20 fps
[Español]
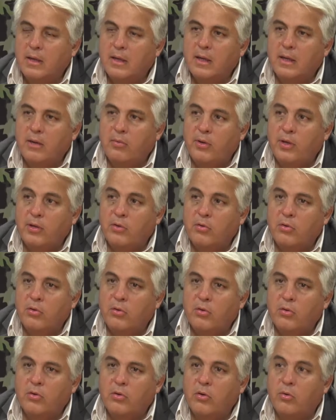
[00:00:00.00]
eh, viendo
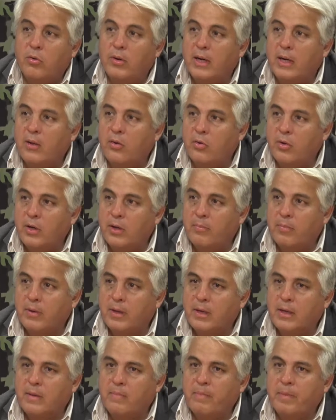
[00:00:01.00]
los gobernadores
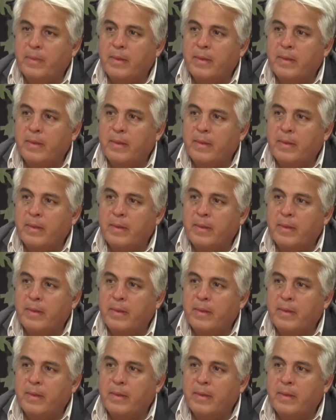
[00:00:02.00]
para